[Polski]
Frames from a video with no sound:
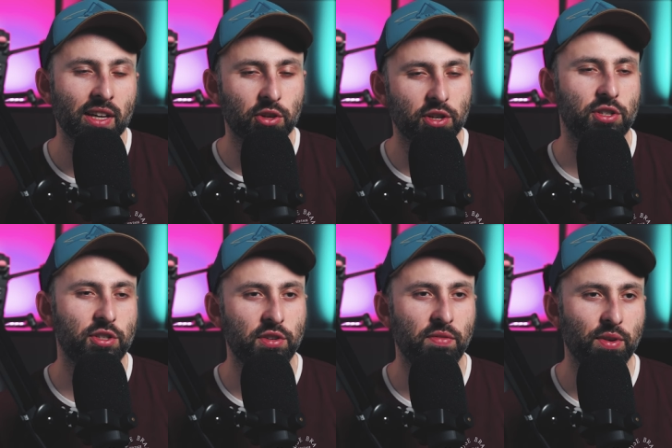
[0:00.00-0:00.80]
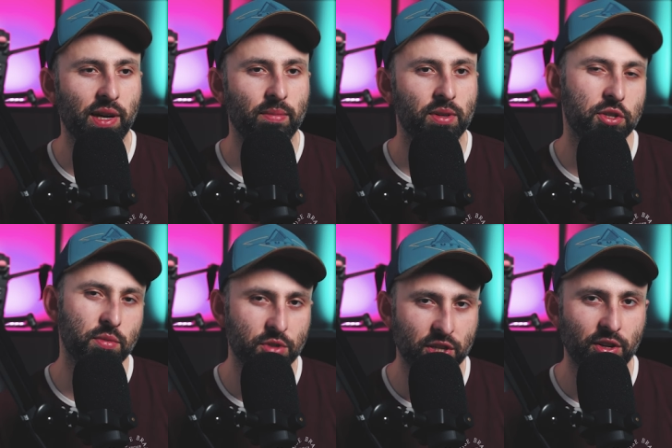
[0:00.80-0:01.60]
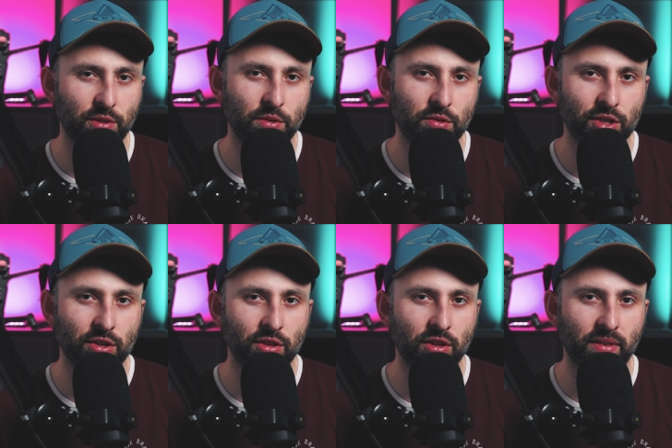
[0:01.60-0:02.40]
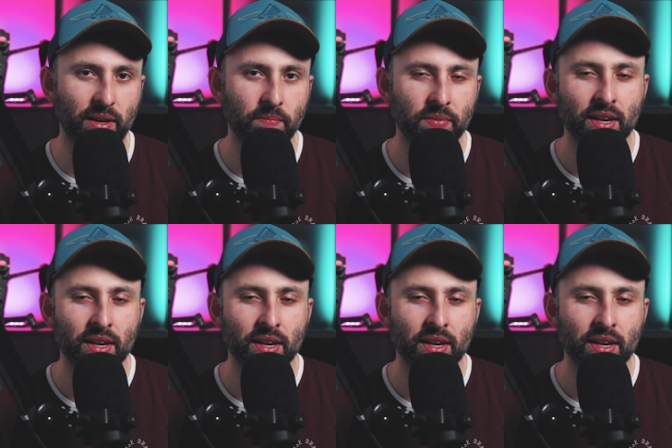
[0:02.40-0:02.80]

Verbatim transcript: trochę się dziwiłem, że muszę to robić wszystko od nowa.